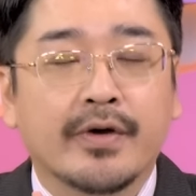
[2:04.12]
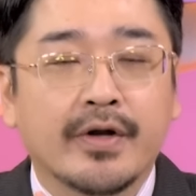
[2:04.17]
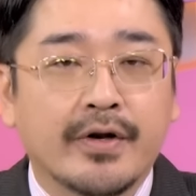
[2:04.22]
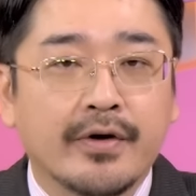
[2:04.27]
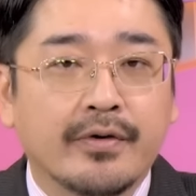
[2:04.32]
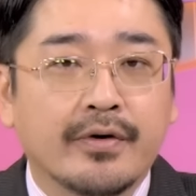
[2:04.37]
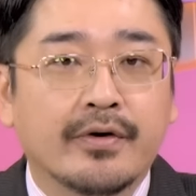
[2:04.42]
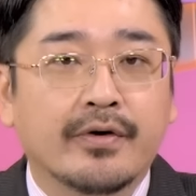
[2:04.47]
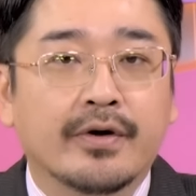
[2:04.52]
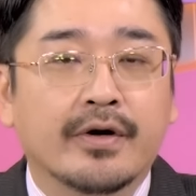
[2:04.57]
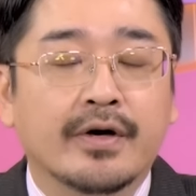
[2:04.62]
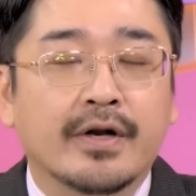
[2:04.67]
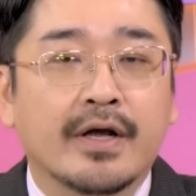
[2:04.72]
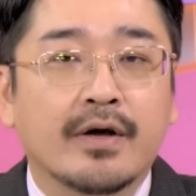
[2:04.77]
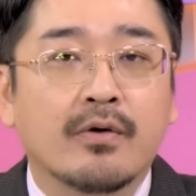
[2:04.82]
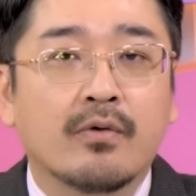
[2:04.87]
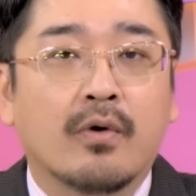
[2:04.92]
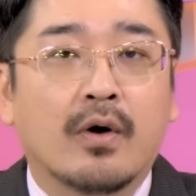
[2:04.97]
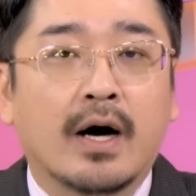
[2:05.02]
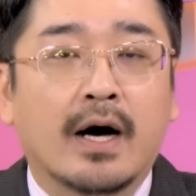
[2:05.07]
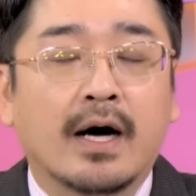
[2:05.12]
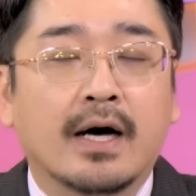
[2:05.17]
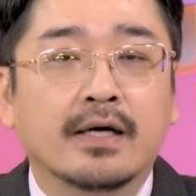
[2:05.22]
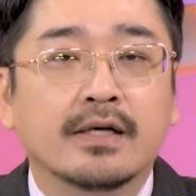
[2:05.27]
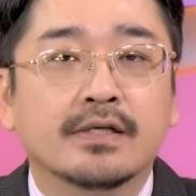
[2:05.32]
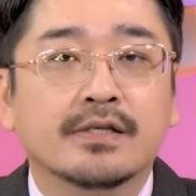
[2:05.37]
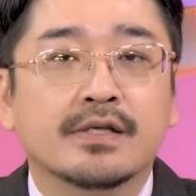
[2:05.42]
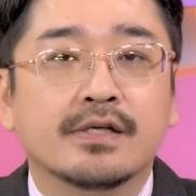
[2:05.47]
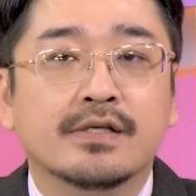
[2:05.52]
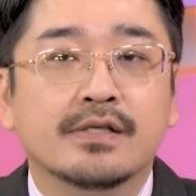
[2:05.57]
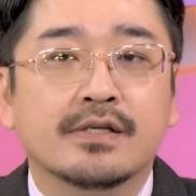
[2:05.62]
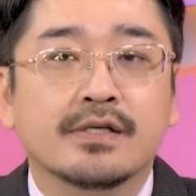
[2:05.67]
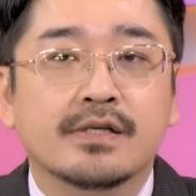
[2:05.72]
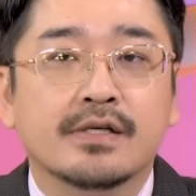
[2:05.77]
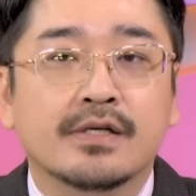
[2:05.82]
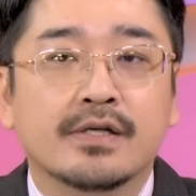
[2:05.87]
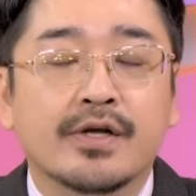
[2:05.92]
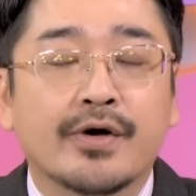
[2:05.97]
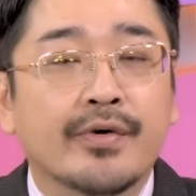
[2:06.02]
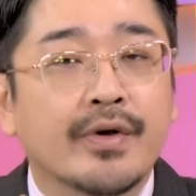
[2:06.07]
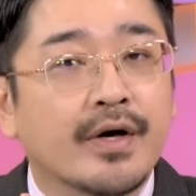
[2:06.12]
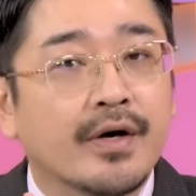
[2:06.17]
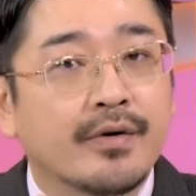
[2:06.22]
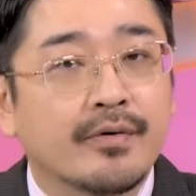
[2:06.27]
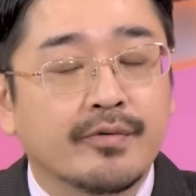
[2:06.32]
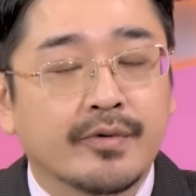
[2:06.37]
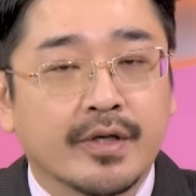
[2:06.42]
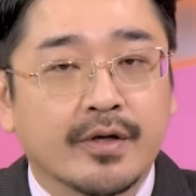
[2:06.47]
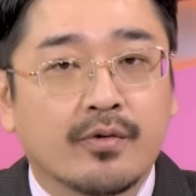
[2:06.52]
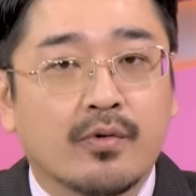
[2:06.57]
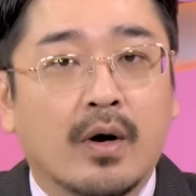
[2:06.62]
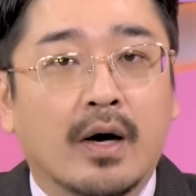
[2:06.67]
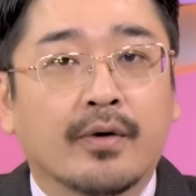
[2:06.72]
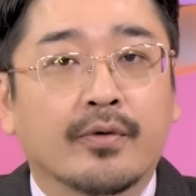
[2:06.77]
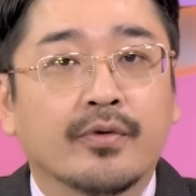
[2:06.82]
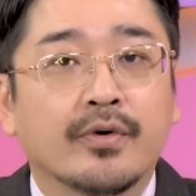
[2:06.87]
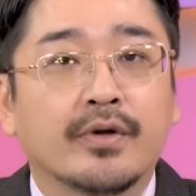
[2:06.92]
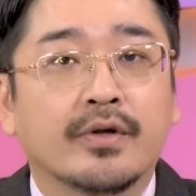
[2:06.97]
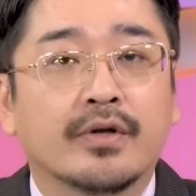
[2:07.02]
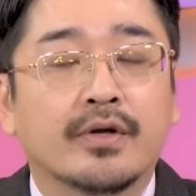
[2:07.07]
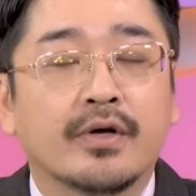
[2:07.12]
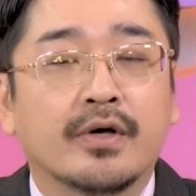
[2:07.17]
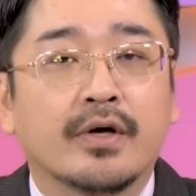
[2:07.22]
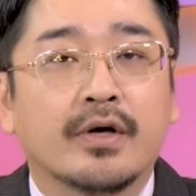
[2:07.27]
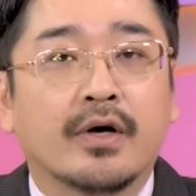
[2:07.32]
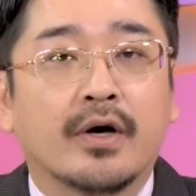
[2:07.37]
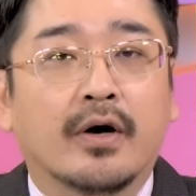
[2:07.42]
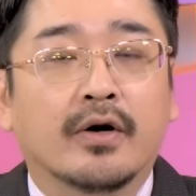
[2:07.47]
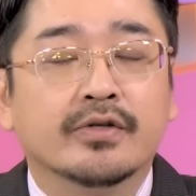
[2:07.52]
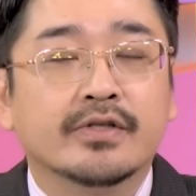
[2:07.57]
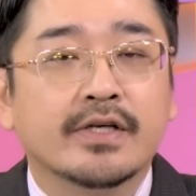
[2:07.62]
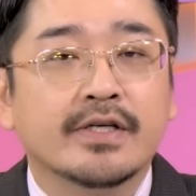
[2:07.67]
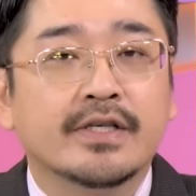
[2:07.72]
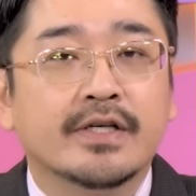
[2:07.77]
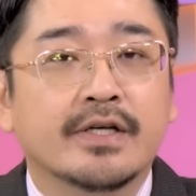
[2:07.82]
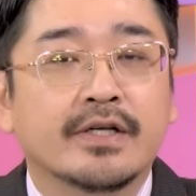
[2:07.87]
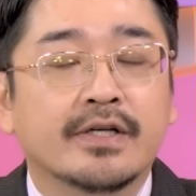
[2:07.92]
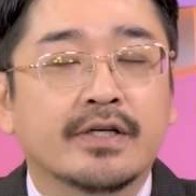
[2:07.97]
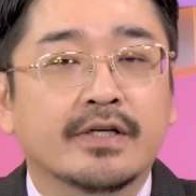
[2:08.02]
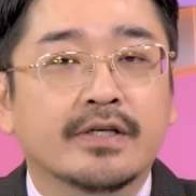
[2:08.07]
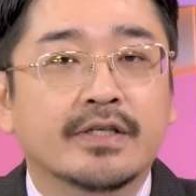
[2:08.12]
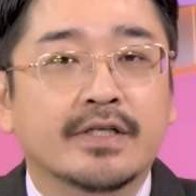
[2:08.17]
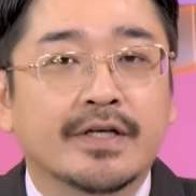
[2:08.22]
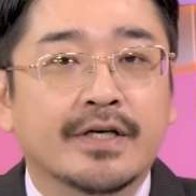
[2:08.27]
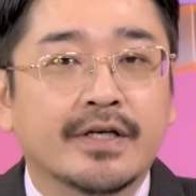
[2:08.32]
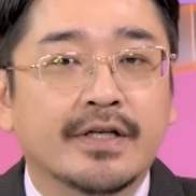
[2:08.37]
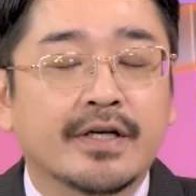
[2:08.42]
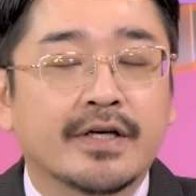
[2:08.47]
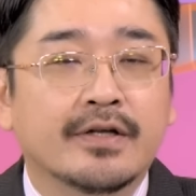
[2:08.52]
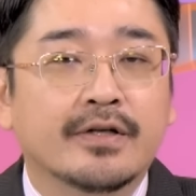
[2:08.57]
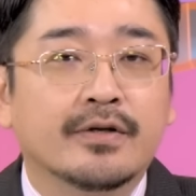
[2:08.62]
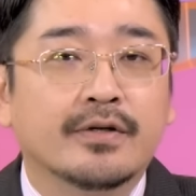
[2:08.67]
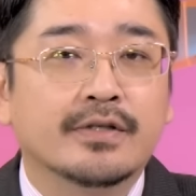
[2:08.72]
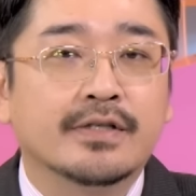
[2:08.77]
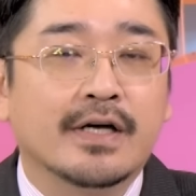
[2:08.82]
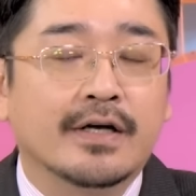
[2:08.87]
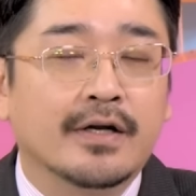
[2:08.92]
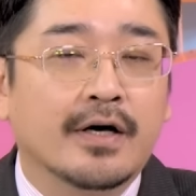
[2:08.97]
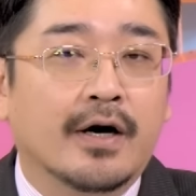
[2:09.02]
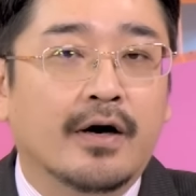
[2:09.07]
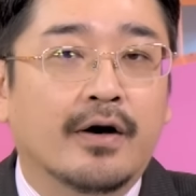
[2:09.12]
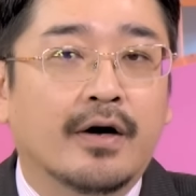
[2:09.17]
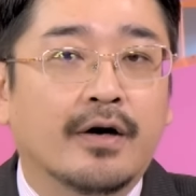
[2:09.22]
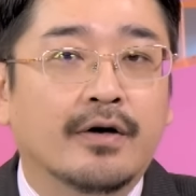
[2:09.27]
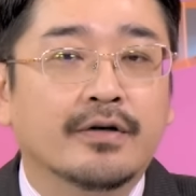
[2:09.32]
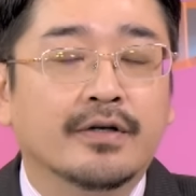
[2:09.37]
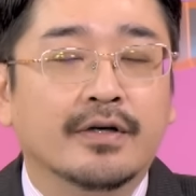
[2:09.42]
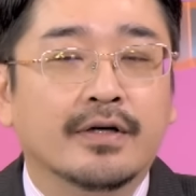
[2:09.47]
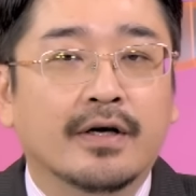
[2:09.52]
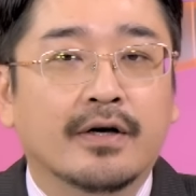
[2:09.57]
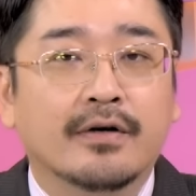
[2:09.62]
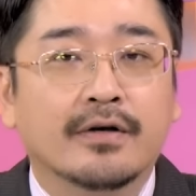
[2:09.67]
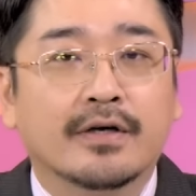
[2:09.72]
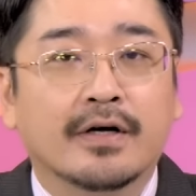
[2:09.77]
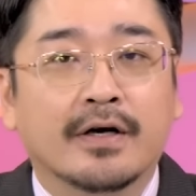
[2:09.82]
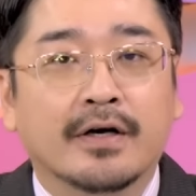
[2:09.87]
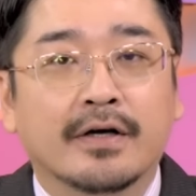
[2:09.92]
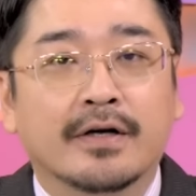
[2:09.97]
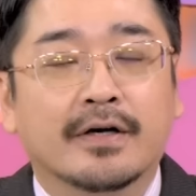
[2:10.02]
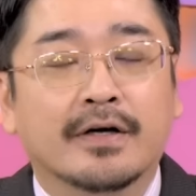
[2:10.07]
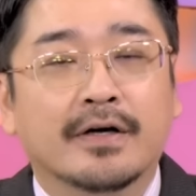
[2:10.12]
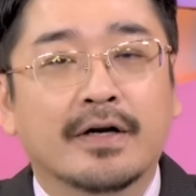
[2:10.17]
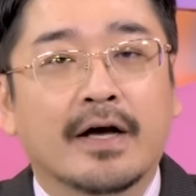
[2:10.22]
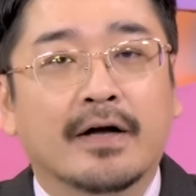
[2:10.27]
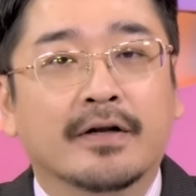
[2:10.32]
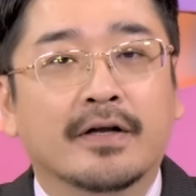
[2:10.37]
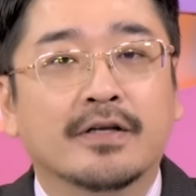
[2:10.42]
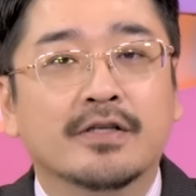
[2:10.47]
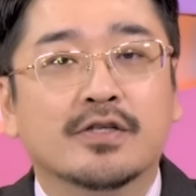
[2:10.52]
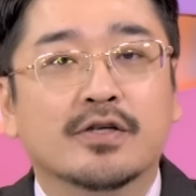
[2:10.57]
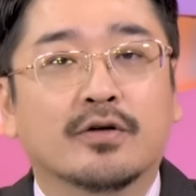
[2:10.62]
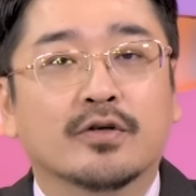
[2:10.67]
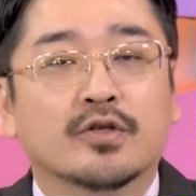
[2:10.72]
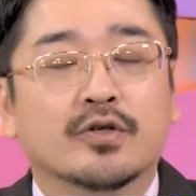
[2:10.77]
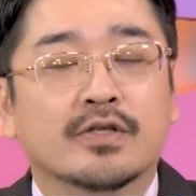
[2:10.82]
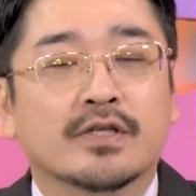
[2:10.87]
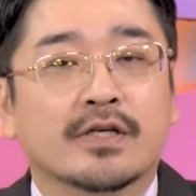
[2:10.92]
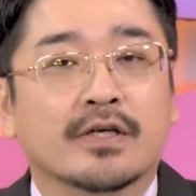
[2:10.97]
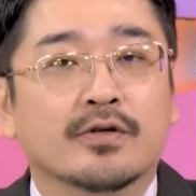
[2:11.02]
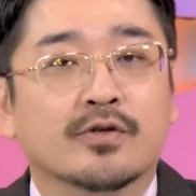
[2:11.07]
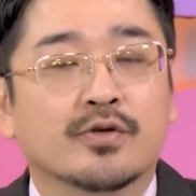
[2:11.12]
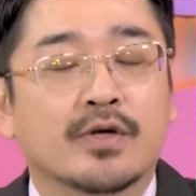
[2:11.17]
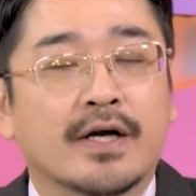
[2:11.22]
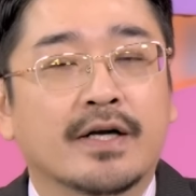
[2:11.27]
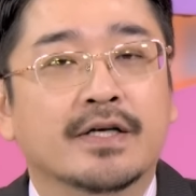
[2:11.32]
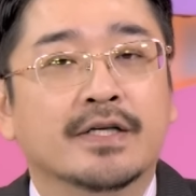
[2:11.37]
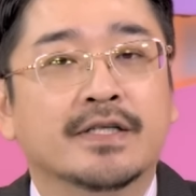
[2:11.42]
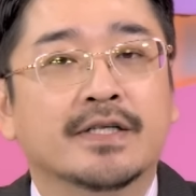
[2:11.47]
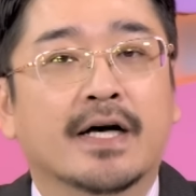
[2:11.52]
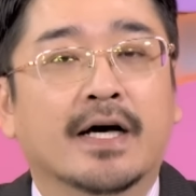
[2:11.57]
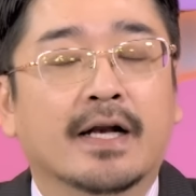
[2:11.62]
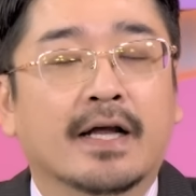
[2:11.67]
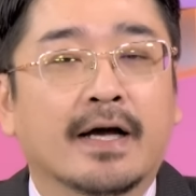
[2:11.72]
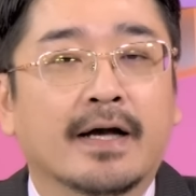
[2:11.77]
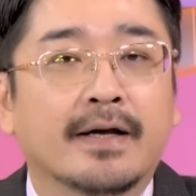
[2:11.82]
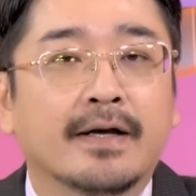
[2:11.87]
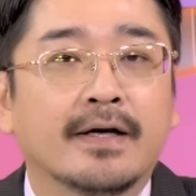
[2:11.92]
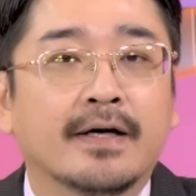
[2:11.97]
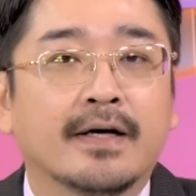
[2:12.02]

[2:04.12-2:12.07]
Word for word: 一六六的凌华，甚至六一二五的广运。好，这些呢，前一天都涨得好好的，然后隔隔两天之后就整个摔了下来。